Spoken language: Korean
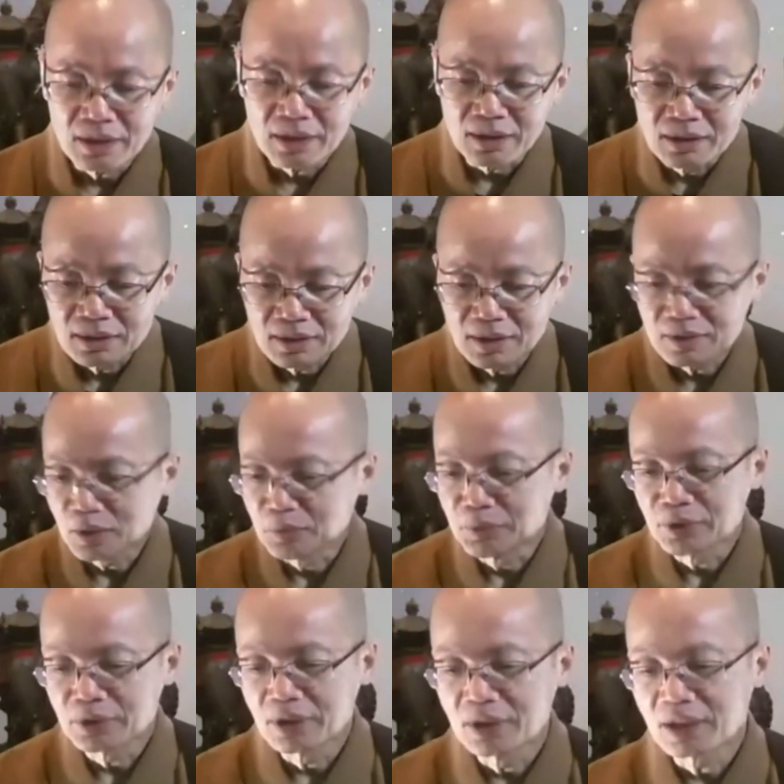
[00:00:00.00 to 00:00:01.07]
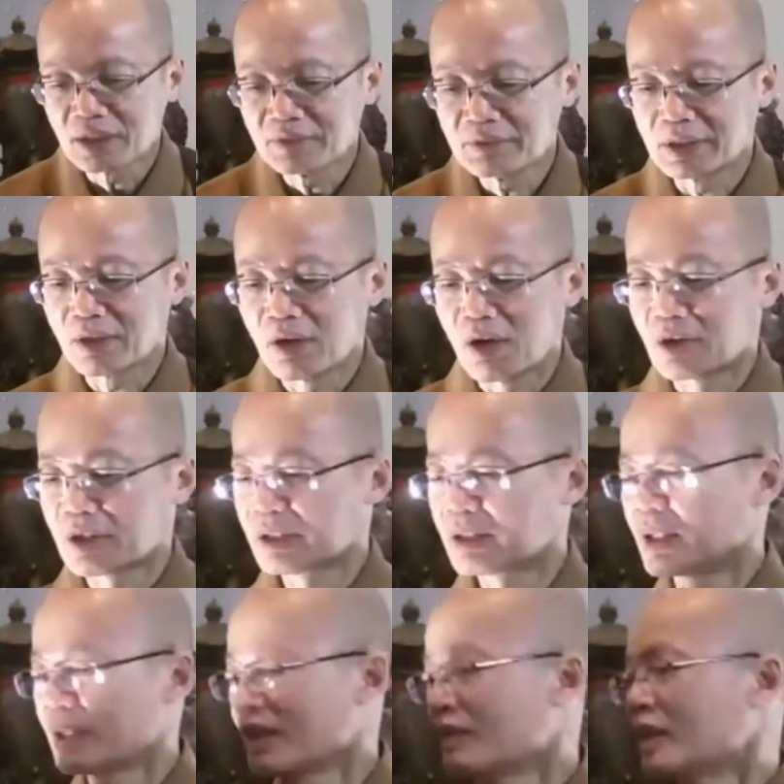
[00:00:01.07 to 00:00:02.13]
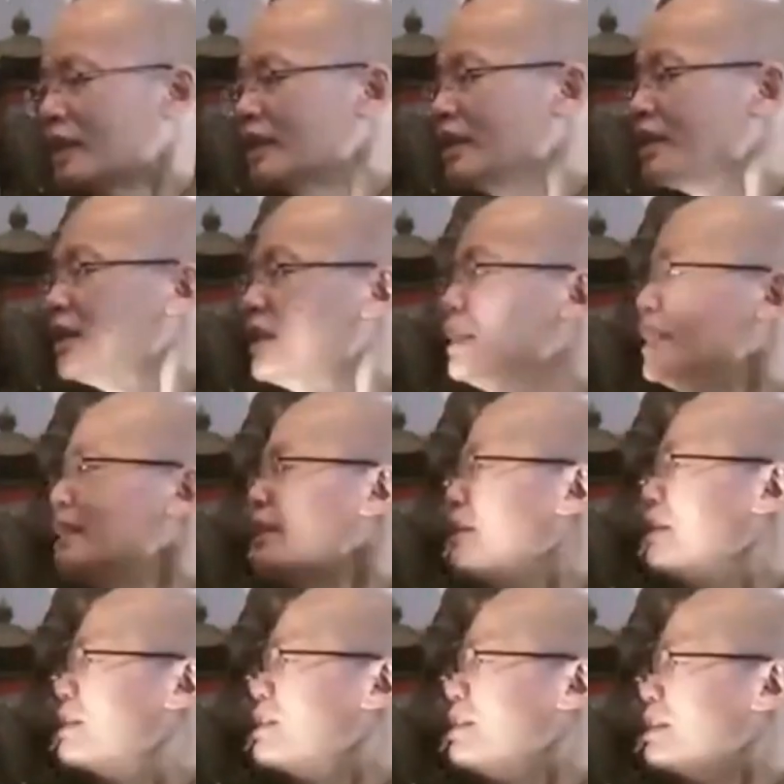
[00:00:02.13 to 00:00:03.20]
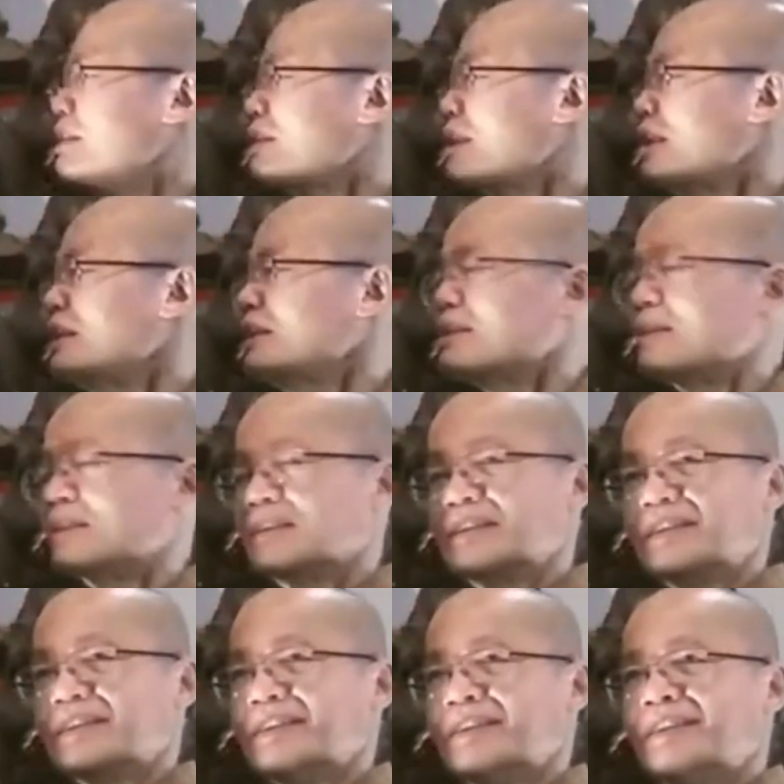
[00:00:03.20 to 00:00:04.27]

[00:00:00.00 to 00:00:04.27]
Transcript: 무엇을 했는지가 적혀 있습니다. 모든 것이 거기에 있습니다.